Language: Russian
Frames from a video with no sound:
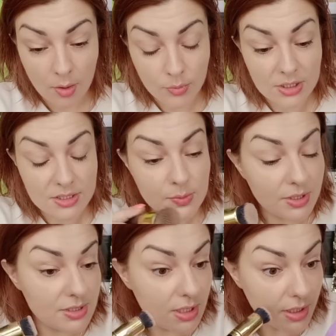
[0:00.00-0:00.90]
при
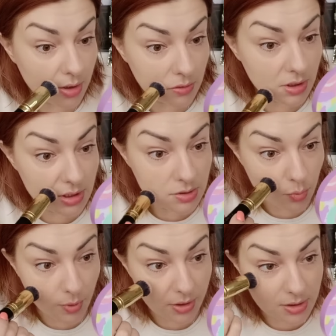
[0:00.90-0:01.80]
распределении
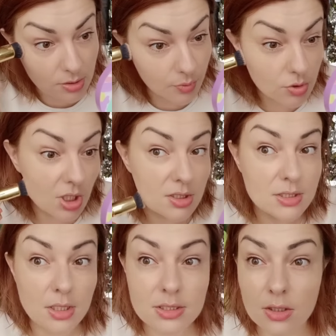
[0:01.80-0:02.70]
кистью покрытие
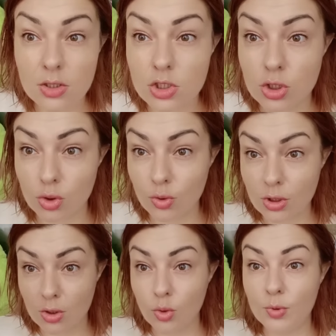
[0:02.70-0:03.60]
получается достаточно
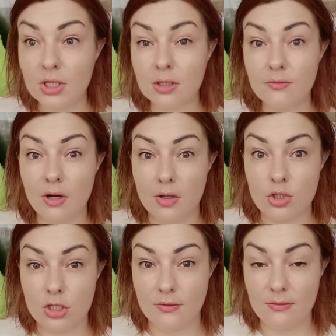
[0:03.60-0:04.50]
тонкое, но
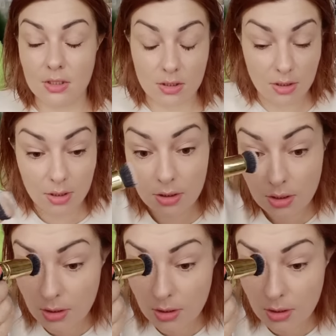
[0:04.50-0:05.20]
перекрывающее. Видно, да?